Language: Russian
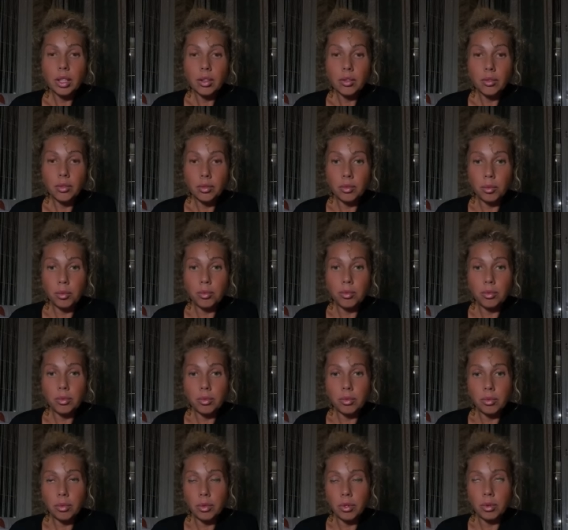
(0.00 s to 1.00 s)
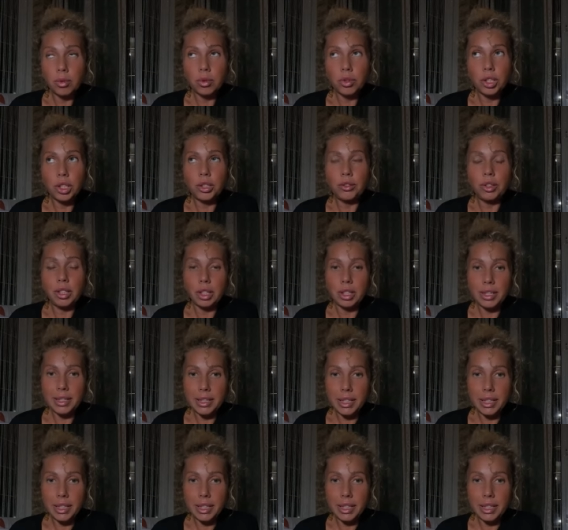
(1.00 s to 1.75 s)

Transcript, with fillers: в, ну, уже, наверное,